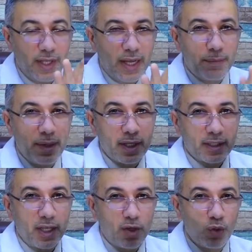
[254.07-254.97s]
عبالك
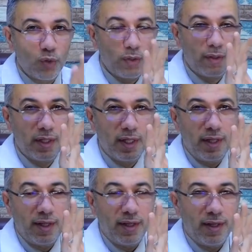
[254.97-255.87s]
صار له
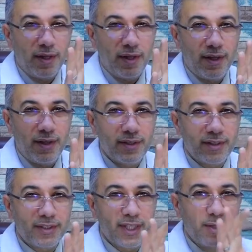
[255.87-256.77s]
آه،
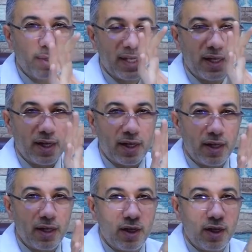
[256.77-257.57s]
سنة ما كان أكل